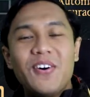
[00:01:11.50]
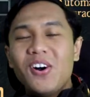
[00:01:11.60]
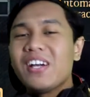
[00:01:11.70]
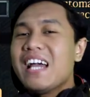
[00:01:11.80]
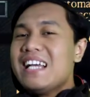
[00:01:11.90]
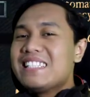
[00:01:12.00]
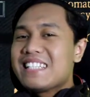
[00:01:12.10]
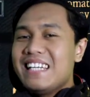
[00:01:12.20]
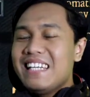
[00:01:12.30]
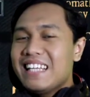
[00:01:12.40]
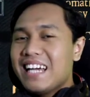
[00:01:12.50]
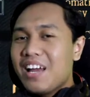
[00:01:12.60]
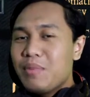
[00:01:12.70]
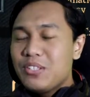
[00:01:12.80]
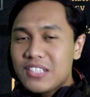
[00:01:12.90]
Oke okay guys, kali ini kita akan
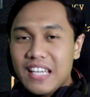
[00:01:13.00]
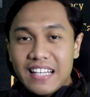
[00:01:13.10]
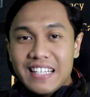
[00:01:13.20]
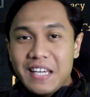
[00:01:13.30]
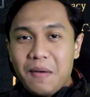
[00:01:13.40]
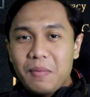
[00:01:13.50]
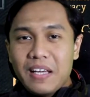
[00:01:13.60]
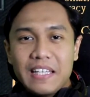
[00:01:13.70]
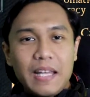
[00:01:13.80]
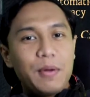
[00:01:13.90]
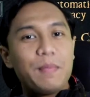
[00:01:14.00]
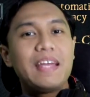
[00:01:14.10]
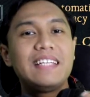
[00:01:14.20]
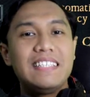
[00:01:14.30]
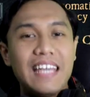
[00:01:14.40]
melanjutkan lagi gameplay kita
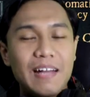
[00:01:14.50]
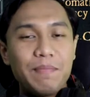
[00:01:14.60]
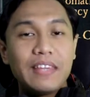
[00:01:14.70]
bermain game